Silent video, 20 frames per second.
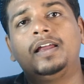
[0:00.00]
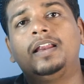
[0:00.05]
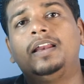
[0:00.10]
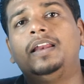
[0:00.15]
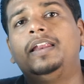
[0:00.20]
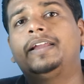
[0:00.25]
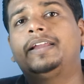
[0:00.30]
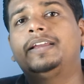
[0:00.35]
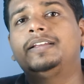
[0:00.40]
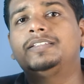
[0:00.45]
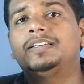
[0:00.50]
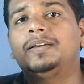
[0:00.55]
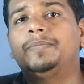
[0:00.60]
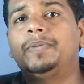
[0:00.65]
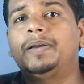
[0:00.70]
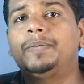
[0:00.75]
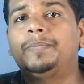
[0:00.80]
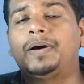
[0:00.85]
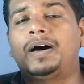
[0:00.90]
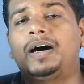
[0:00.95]
लेकिन जब
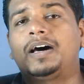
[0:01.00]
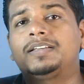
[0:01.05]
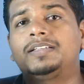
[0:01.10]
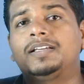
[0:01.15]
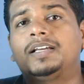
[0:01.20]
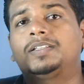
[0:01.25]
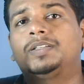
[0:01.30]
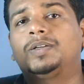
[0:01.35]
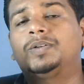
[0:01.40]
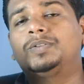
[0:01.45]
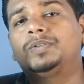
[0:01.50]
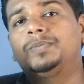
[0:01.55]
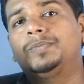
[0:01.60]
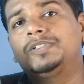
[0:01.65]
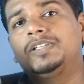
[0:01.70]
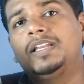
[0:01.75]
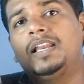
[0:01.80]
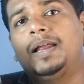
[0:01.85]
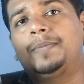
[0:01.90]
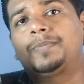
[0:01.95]
मैं बाहर जाता हूँ तो
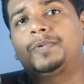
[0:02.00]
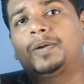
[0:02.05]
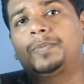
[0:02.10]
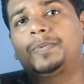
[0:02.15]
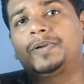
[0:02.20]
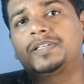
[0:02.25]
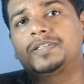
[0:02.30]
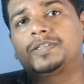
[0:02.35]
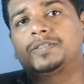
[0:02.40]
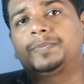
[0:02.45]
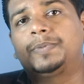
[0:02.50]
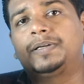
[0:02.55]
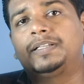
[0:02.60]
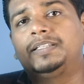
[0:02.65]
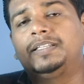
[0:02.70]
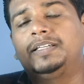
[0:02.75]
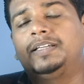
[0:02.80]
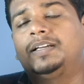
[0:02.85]
मुझे लैपटॉप की जरूरत पड़ती